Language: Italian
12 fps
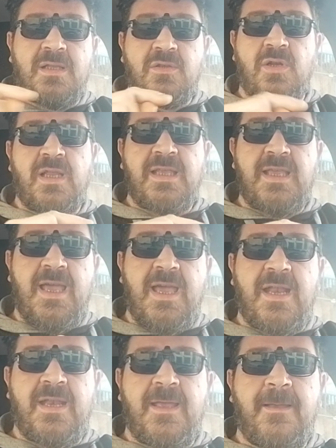quando le
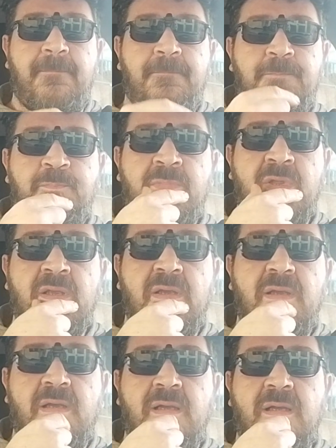Iene
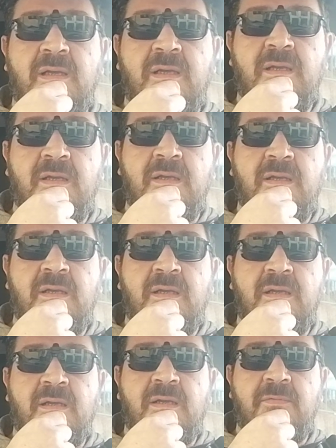
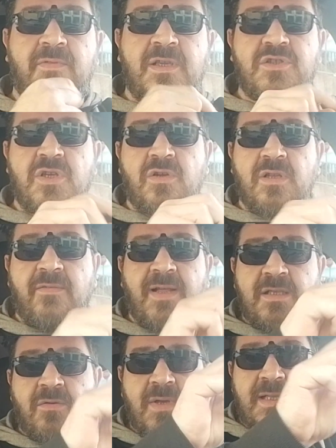eh, fecero
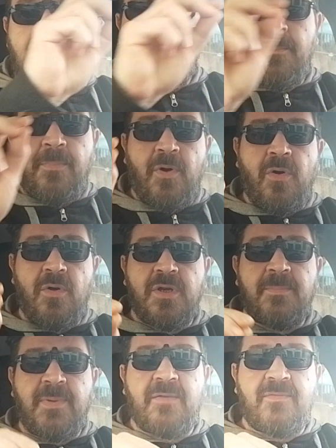davanti quei
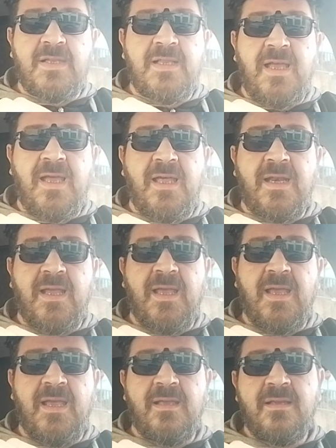tamponi per
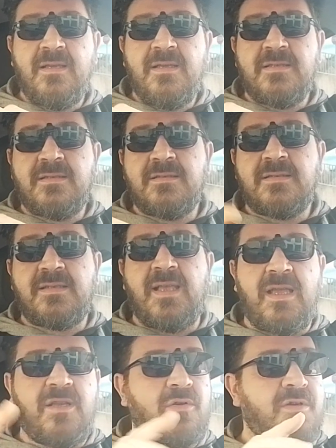vedere
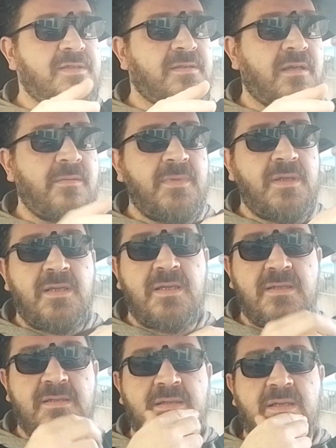se i nostri
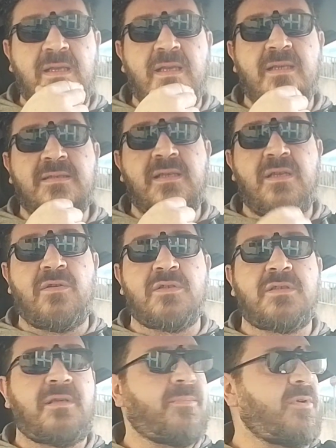ministri e se i
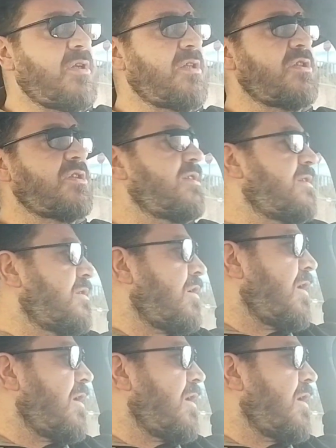nostri politici si